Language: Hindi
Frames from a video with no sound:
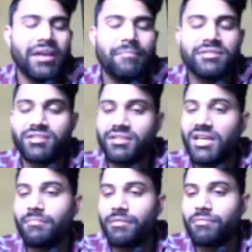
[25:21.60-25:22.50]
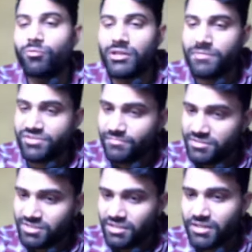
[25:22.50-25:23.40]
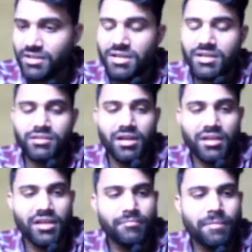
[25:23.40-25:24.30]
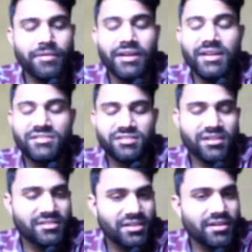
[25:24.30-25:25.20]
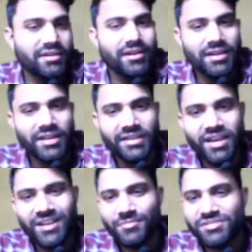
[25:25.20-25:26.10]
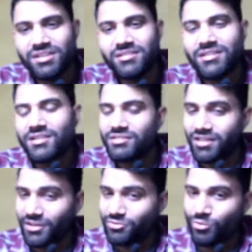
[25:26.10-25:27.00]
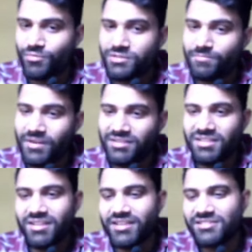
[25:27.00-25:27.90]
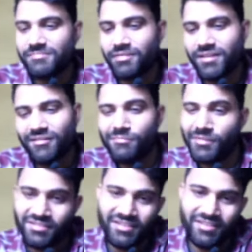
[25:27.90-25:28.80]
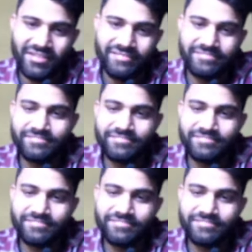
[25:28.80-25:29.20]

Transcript: भी क्या मिल सके हमें भी मोटिवेशन मिल सके ताकि हम आपके लिए अच्छे से अच्छा कंटेंट लेके आए हमेशा ताकि सो मच पढ़ते रहें इसी प्रकार और बढ़ते रहें